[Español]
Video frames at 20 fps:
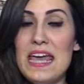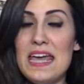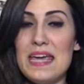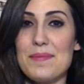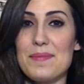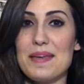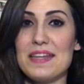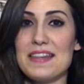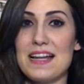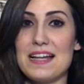
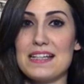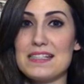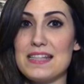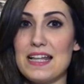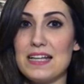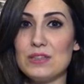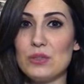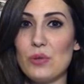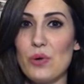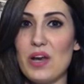y mientras
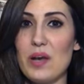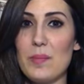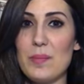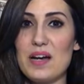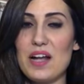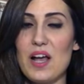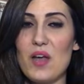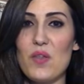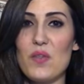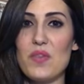tanto en el
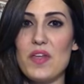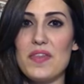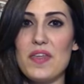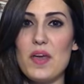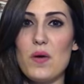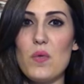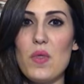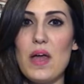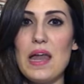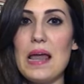mercado de
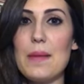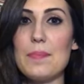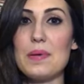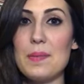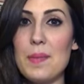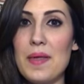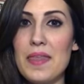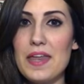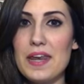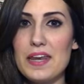deuda la
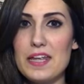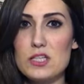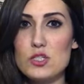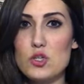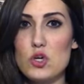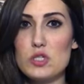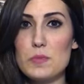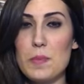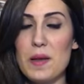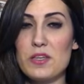prima de
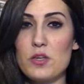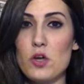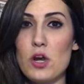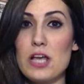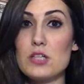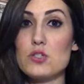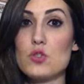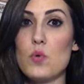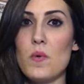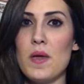riesgo
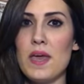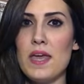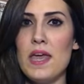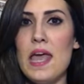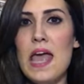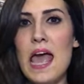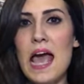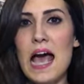española sube